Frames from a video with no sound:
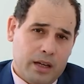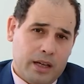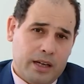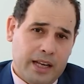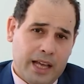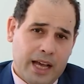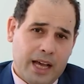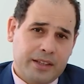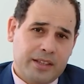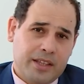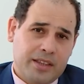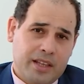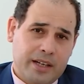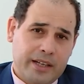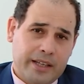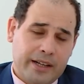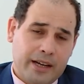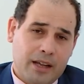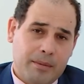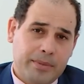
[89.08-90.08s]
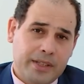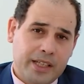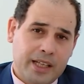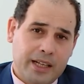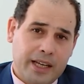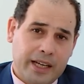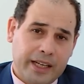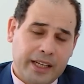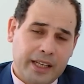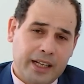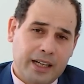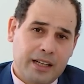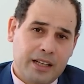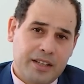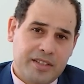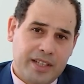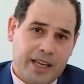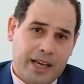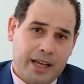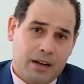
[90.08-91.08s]
الحادثة الإرهابية الأخيرة
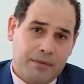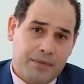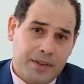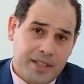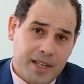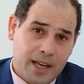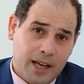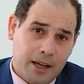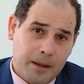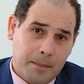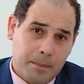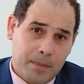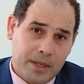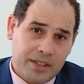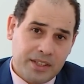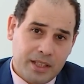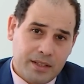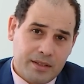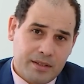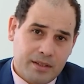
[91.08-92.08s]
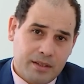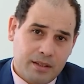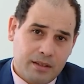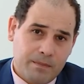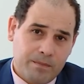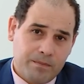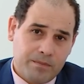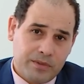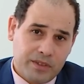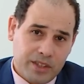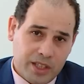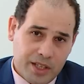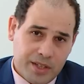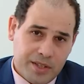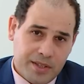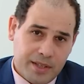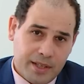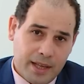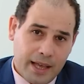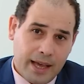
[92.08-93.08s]
التي عرفتها مدينة
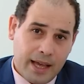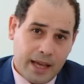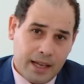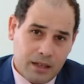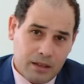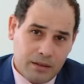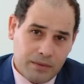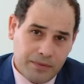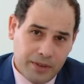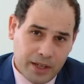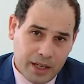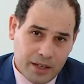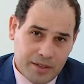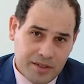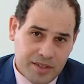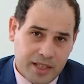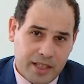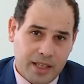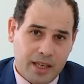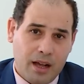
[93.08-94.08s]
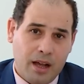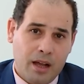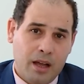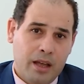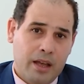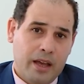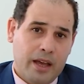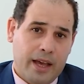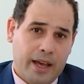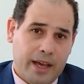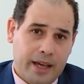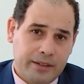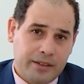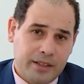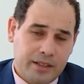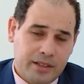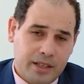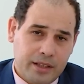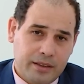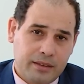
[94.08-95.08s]
نيس الفرنسية
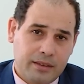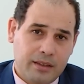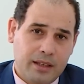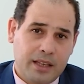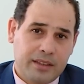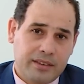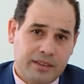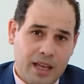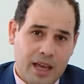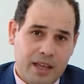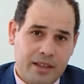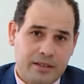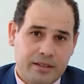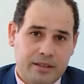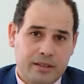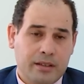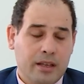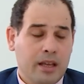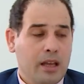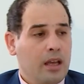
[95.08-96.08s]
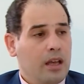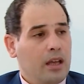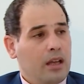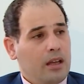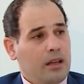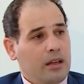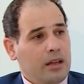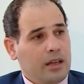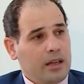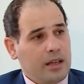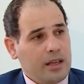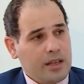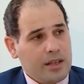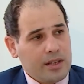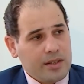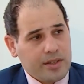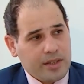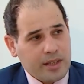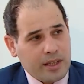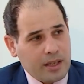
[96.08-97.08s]
حادثة الدهس
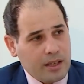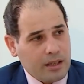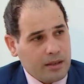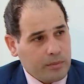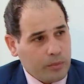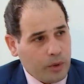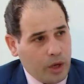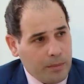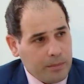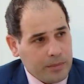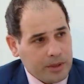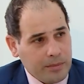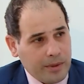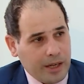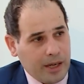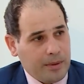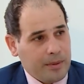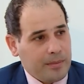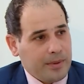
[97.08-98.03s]
آه، سي محمد مرحبا